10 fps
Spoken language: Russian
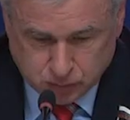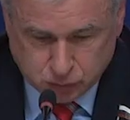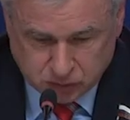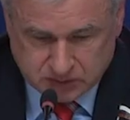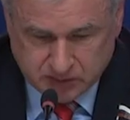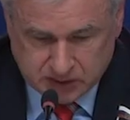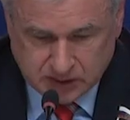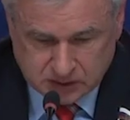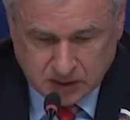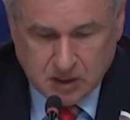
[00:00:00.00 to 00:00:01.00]
будут
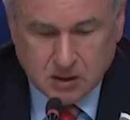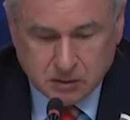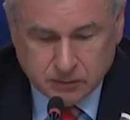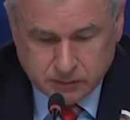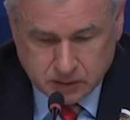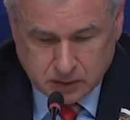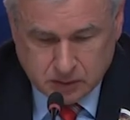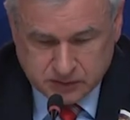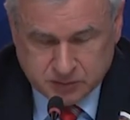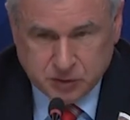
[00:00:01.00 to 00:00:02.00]
смотреть в
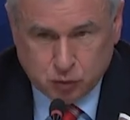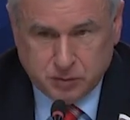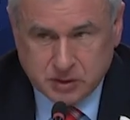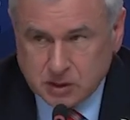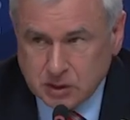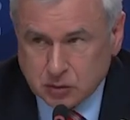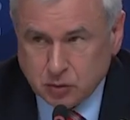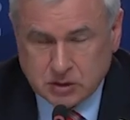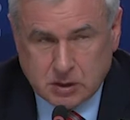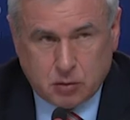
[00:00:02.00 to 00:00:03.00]
э, спидометр, никто
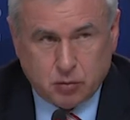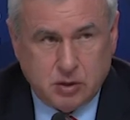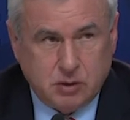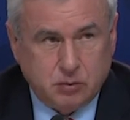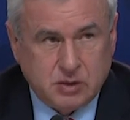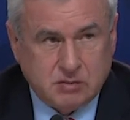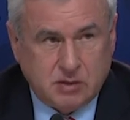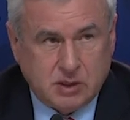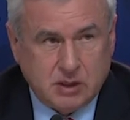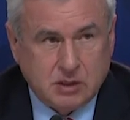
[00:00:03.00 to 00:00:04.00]
за дорогой не будет
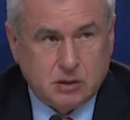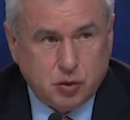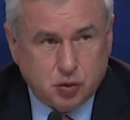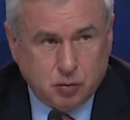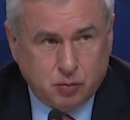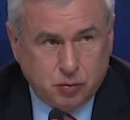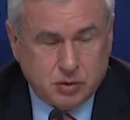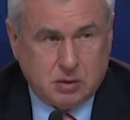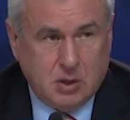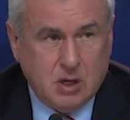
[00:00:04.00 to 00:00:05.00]
смотреть. Это еще
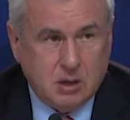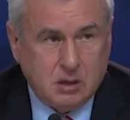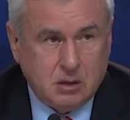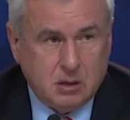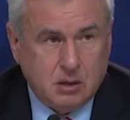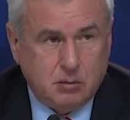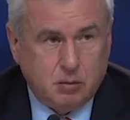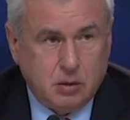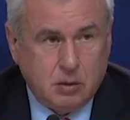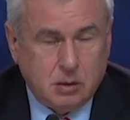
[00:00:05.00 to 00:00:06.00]
будет
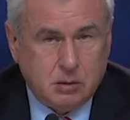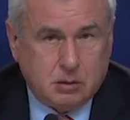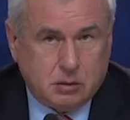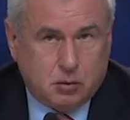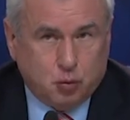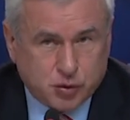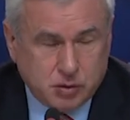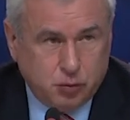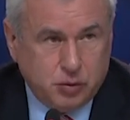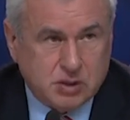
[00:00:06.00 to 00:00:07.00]
э, хуже
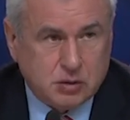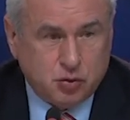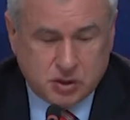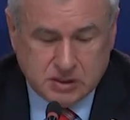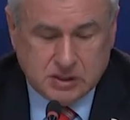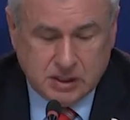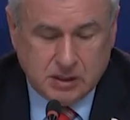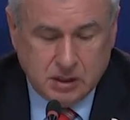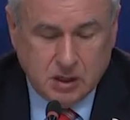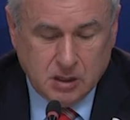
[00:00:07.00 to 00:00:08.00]
будет с точки
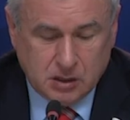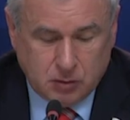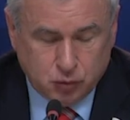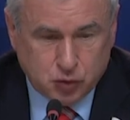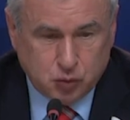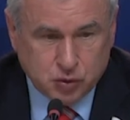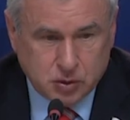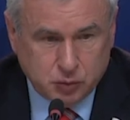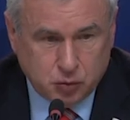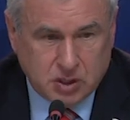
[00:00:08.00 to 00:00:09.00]
зрения того, что уже
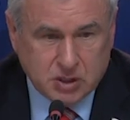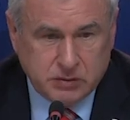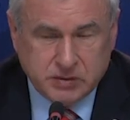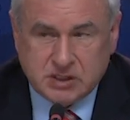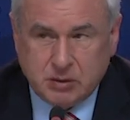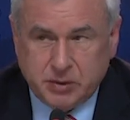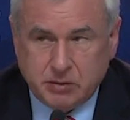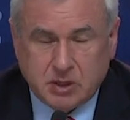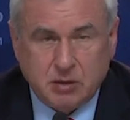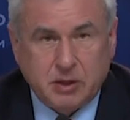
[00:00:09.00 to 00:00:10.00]
многие к 20
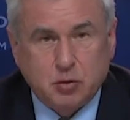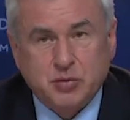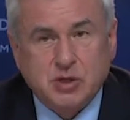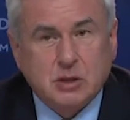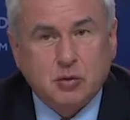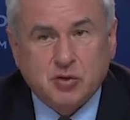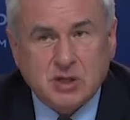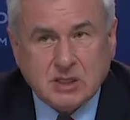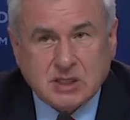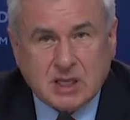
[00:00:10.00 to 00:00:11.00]
привыкли. Потом же никто же
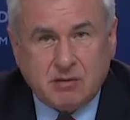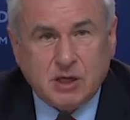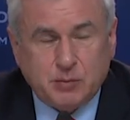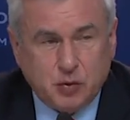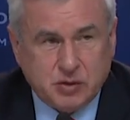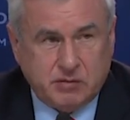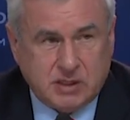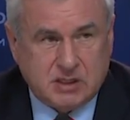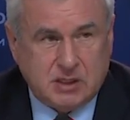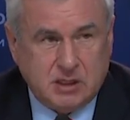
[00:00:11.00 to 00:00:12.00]
не заставляет плюс
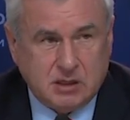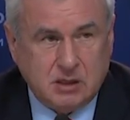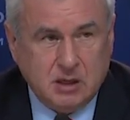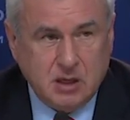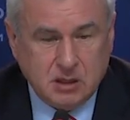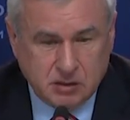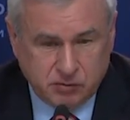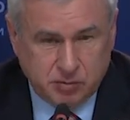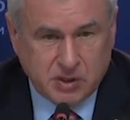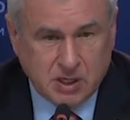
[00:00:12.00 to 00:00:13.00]
20 ехать. Ты
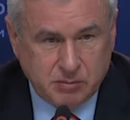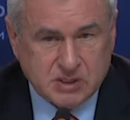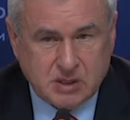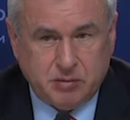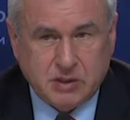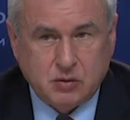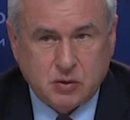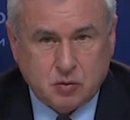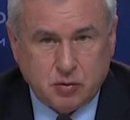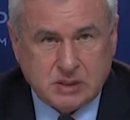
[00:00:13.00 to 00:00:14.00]
выбирай безопасную
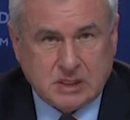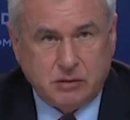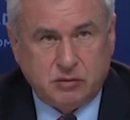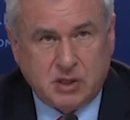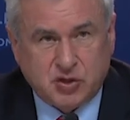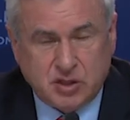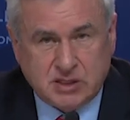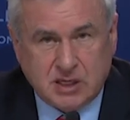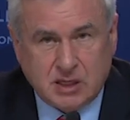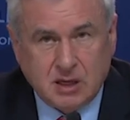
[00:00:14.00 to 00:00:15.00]
скорость. Если у тебя
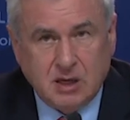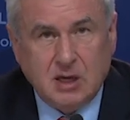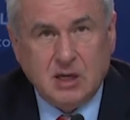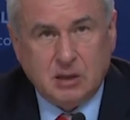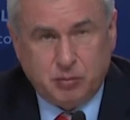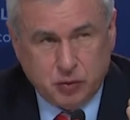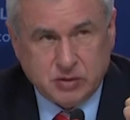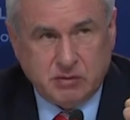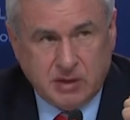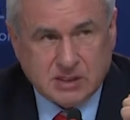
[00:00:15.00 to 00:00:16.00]
60 и плюс
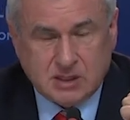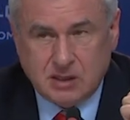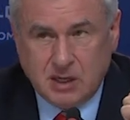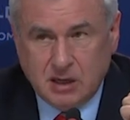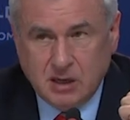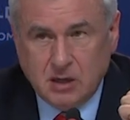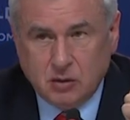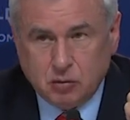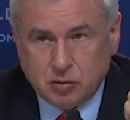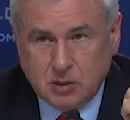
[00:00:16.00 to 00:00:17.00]
20, да,
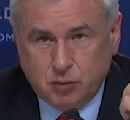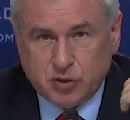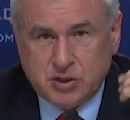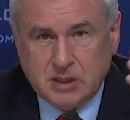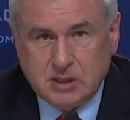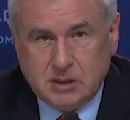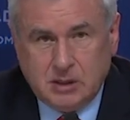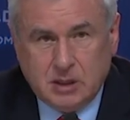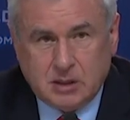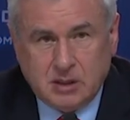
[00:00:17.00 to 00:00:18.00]
ну ты можешь
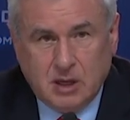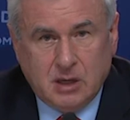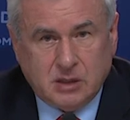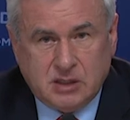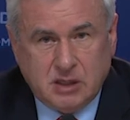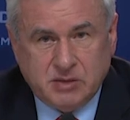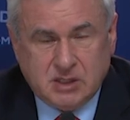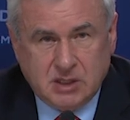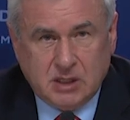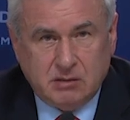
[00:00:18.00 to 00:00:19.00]
ехать
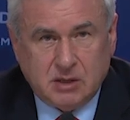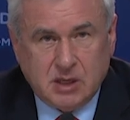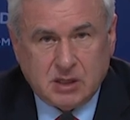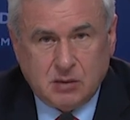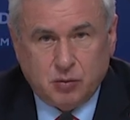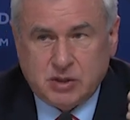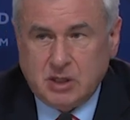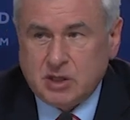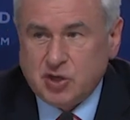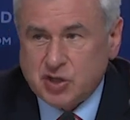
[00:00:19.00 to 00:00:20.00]
79, да, ты можешь
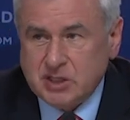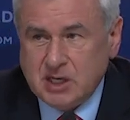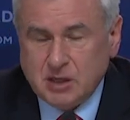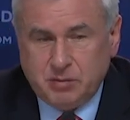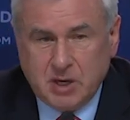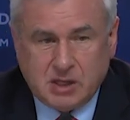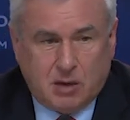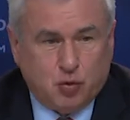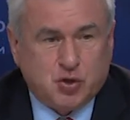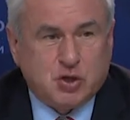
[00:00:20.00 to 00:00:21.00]
ехать 65, а
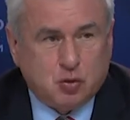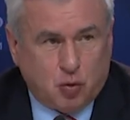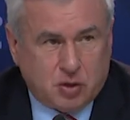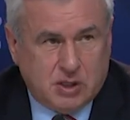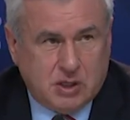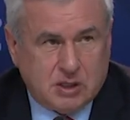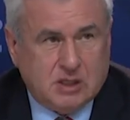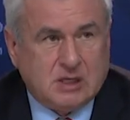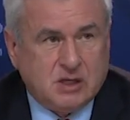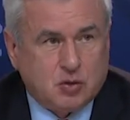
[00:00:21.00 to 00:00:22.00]
можешь 40 ехать,
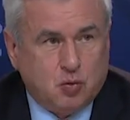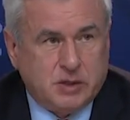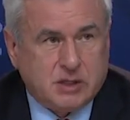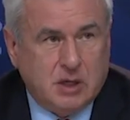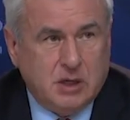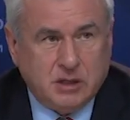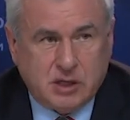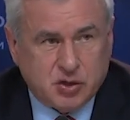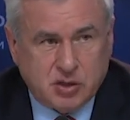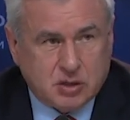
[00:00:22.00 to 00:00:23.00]
если скользко.
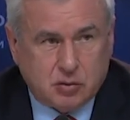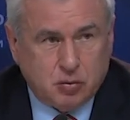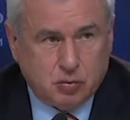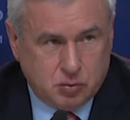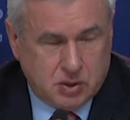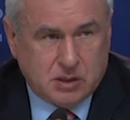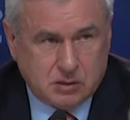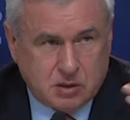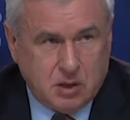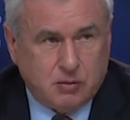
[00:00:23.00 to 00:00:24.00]
Тебя же никто, ну надо
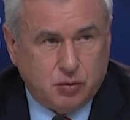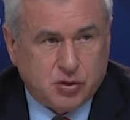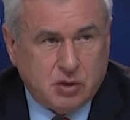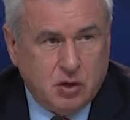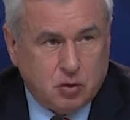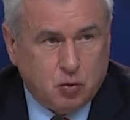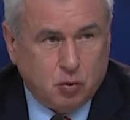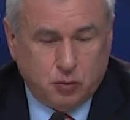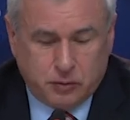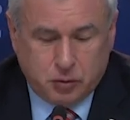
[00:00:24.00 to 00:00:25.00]
головой же
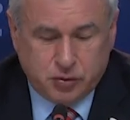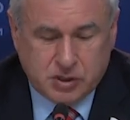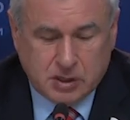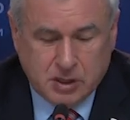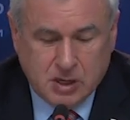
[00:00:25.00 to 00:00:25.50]
голову включать.